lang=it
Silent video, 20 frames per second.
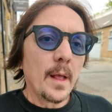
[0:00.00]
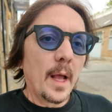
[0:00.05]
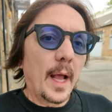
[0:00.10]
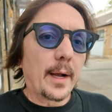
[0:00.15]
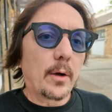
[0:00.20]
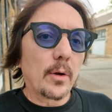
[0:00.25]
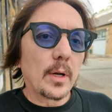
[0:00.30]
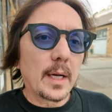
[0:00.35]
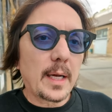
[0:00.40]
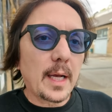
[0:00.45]

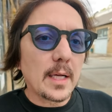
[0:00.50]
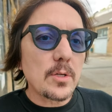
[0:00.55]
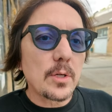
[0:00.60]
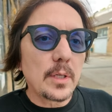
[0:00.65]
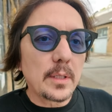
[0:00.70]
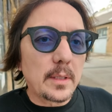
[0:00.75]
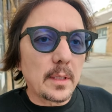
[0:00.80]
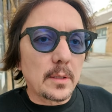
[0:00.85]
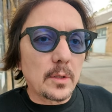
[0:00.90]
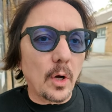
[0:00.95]
Ecco, nel caso
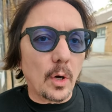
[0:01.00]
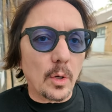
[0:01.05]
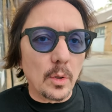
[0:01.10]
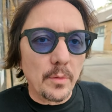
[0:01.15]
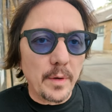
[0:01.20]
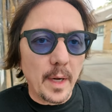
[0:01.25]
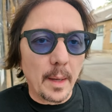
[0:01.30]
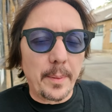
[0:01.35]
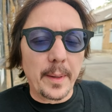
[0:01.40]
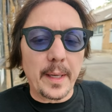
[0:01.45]
di TikTok
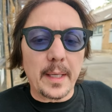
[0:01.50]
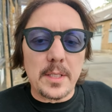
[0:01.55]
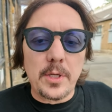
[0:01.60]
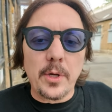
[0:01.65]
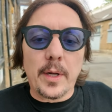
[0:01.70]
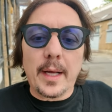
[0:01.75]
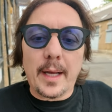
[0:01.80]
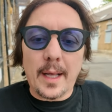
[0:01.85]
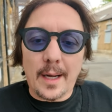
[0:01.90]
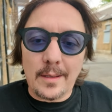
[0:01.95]
dove
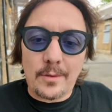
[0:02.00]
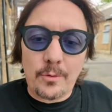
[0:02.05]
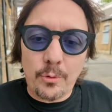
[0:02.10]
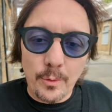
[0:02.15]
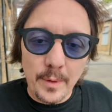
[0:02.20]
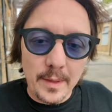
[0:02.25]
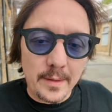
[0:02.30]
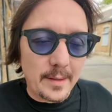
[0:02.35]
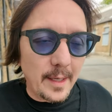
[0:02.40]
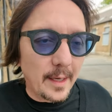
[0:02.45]
l'applicazione è
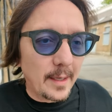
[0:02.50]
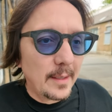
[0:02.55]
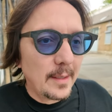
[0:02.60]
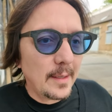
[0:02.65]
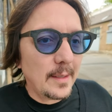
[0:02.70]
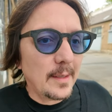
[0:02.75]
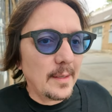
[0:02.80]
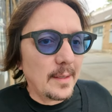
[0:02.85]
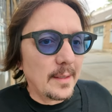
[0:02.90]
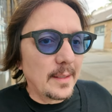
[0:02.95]
gratuita
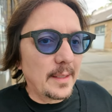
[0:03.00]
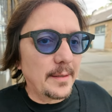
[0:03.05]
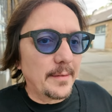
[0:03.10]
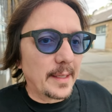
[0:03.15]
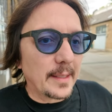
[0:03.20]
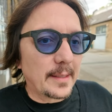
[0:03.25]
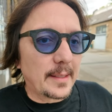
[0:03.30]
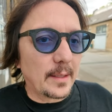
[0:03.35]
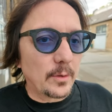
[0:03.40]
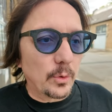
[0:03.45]

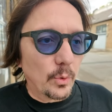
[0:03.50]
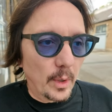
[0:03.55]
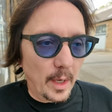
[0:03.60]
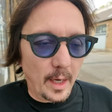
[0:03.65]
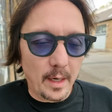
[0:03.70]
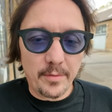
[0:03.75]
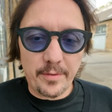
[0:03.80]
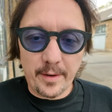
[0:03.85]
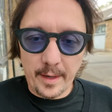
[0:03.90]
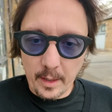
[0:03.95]
diventa
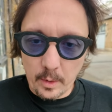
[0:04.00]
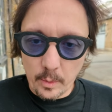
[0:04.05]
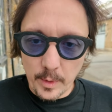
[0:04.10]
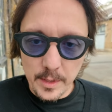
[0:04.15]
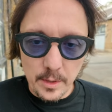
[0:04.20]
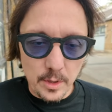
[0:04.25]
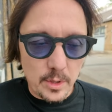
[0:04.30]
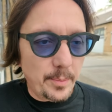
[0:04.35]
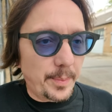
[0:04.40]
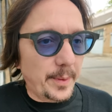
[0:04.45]
dura fare
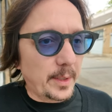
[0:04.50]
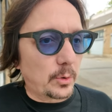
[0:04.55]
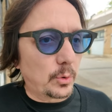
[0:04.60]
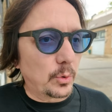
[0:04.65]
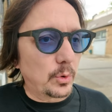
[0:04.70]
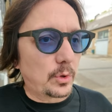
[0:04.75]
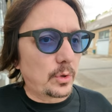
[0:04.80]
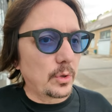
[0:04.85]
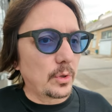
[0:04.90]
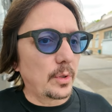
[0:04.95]
questo,
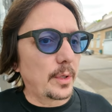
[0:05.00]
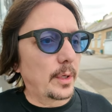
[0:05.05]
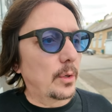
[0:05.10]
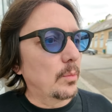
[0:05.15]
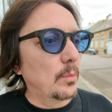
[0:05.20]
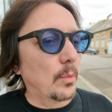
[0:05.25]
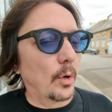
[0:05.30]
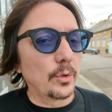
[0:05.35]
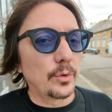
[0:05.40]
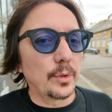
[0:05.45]
soprattutto in
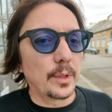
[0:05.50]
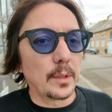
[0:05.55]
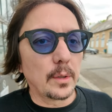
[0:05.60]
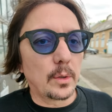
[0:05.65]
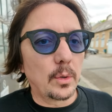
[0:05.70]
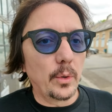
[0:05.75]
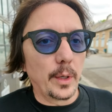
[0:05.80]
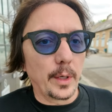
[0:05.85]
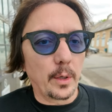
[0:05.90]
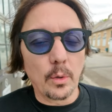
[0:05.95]
un mondo in
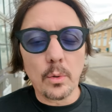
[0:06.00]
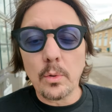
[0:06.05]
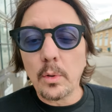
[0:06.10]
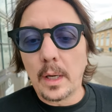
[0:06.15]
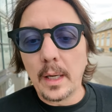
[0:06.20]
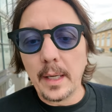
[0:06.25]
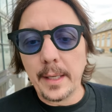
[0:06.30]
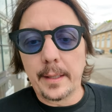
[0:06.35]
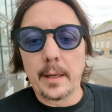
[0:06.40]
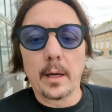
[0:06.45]
cui con un
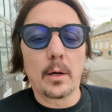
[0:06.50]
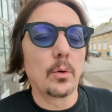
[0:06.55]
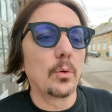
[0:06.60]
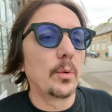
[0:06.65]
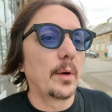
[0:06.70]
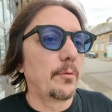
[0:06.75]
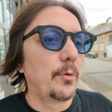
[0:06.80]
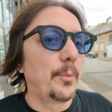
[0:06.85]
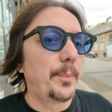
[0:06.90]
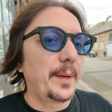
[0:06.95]
clic, e con
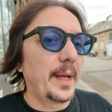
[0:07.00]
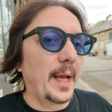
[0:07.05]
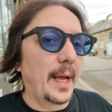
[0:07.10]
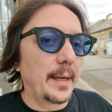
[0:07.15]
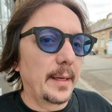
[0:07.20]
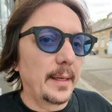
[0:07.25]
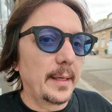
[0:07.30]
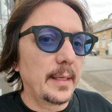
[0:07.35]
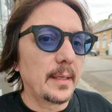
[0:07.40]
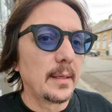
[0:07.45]
una
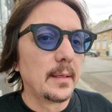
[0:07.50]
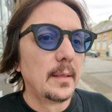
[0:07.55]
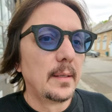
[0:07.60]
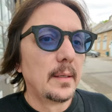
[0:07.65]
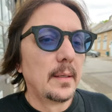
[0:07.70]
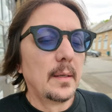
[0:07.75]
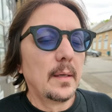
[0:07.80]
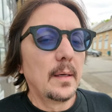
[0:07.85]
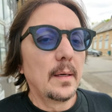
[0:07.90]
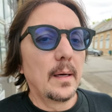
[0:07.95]
VPN
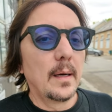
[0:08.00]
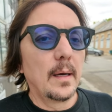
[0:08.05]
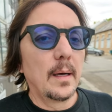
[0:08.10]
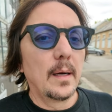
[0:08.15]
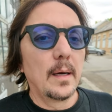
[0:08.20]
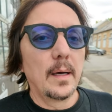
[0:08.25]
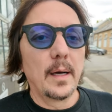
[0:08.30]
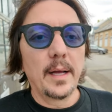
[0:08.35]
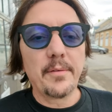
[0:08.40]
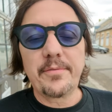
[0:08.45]

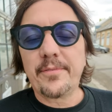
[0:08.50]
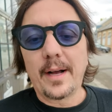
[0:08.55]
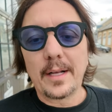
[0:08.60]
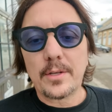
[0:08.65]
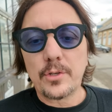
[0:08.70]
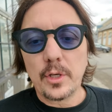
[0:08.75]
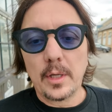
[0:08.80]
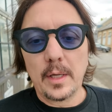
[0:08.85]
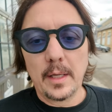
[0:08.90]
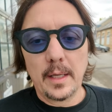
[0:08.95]
eh, è
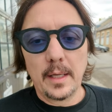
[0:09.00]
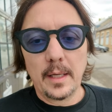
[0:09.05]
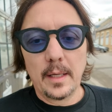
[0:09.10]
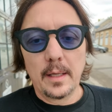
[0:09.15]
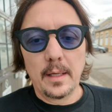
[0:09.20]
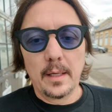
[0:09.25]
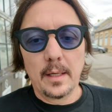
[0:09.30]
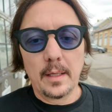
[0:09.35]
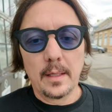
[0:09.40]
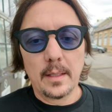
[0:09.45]

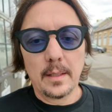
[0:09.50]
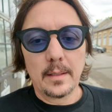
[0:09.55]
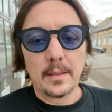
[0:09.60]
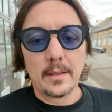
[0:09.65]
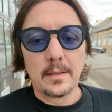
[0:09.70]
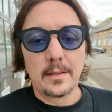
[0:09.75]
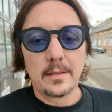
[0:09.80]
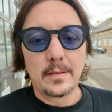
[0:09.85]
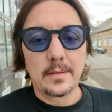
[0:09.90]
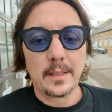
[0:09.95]
facile
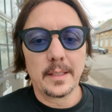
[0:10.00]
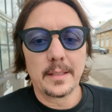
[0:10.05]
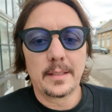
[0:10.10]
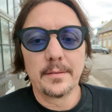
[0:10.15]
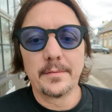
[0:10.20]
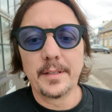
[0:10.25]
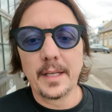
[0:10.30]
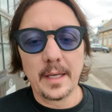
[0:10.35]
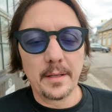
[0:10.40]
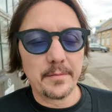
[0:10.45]
se
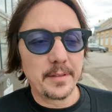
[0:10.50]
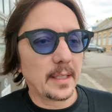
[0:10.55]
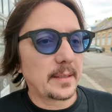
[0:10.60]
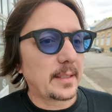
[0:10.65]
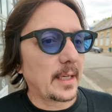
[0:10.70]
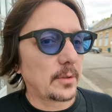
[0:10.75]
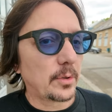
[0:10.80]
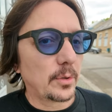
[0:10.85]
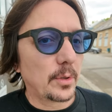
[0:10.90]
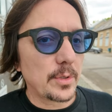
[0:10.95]
ti viene
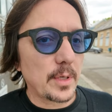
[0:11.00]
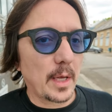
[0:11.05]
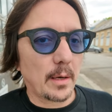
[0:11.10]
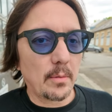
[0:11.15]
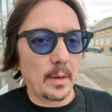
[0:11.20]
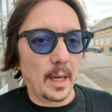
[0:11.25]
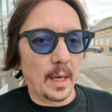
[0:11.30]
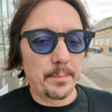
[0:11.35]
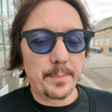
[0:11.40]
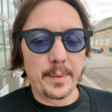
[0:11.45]
vietato di usare
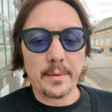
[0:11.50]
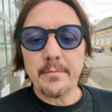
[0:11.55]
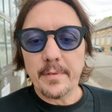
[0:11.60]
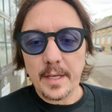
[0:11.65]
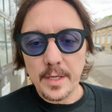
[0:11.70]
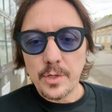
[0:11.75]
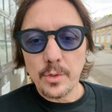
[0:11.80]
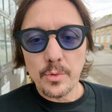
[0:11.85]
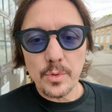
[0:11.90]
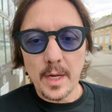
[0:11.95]
un'app
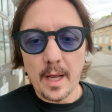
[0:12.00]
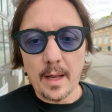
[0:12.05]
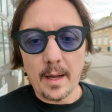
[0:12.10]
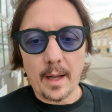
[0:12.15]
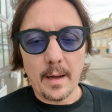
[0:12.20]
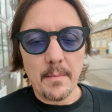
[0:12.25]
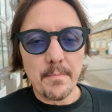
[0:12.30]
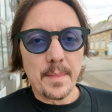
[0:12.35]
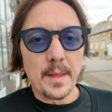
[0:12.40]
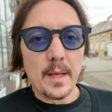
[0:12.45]
invece
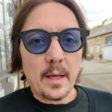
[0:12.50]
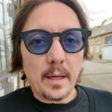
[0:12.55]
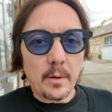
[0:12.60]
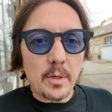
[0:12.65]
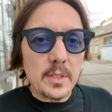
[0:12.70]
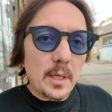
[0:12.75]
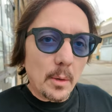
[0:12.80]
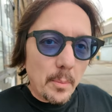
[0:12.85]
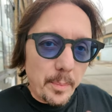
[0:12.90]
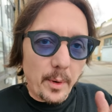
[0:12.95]
usarla.
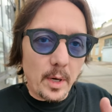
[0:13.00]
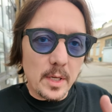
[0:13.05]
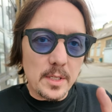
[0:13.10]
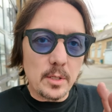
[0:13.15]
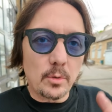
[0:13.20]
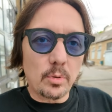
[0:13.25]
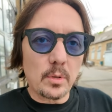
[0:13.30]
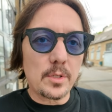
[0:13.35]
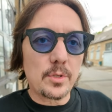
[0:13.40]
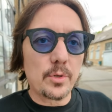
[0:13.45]
Questa è un po' la
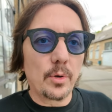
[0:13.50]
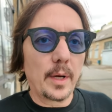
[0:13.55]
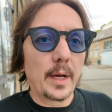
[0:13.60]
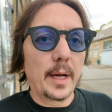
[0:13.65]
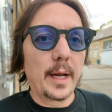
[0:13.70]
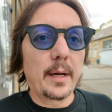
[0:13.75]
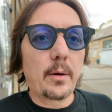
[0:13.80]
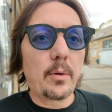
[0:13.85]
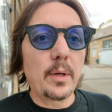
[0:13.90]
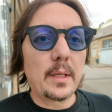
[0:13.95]

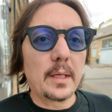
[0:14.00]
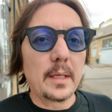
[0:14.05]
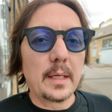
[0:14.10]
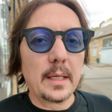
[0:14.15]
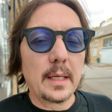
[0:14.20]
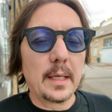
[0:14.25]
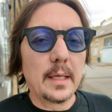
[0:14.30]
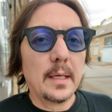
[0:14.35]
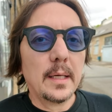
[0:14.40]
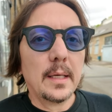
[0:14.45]
situazione e
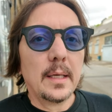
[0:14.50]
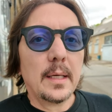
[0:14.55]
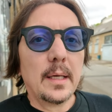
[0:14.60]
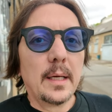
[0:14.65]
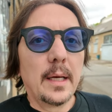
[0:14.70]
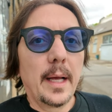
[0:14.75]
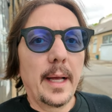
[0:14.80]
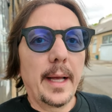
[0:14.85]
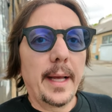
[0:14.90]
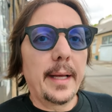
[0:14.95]
quindi
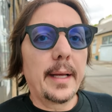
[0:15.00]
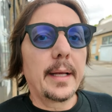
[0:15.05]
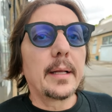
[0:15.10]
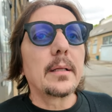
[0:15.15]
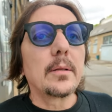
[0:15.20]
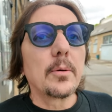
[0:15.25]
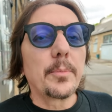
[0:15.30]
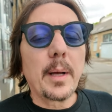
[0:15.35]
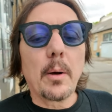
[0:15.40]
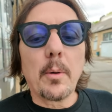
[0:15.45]
eh, eh,
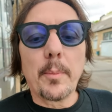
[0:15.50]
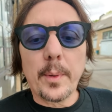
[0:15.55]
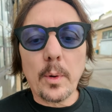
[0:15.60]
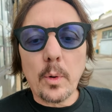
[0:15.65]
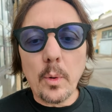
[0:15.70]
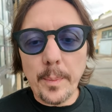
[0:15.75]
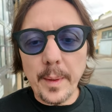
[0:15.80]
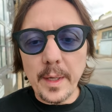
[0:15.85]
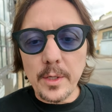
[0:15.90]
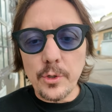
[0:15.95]
dobbiamo
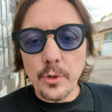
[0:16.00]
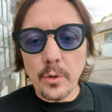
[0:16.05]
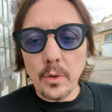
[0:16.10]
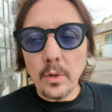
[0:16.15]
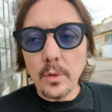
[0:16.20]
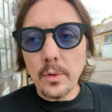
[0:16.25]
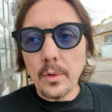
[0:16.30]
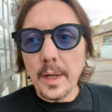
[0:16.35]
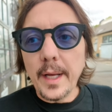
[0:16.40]
preoccuparci o no?